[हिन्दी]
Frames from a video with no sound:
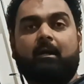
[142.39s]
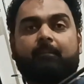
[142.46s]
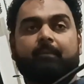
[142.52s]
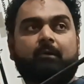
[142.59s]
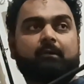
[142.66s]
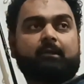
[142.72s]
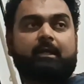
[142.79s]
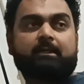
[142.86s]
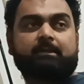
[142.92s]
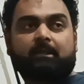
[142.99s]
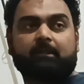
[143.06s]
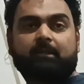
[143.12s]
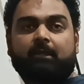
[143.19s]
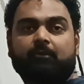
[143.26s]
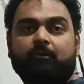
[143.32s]
आप देख
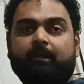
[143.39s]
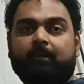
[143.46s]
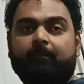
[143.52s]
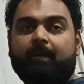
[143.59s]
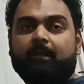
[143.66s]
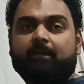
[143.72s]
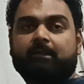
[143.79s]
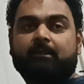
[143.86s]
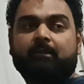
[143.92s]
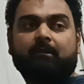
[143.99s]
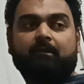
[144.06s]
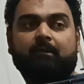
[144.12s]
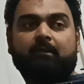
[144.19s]
सकते हैं तो टिप एक्शन